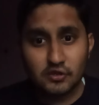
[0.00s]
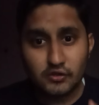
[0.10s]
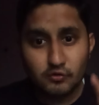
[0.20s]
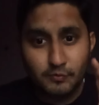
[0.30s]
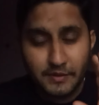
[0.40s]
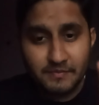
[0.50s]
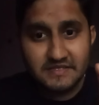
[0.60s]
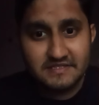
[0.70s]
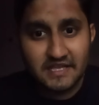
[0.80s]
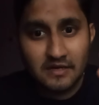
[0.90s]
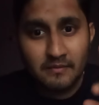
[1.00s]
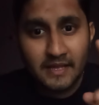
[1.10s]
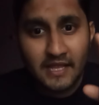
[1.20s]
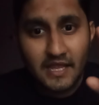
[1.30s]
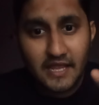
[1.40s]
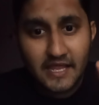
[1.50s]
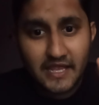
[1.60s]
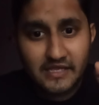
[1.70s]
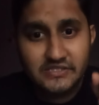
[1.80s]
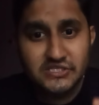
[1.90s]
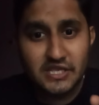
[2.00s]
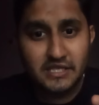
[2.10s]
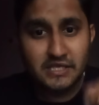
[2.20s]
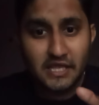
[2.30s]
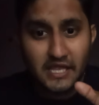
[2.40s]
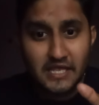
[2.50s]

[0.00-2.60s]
तो यूपीपीसीएल में एक जेई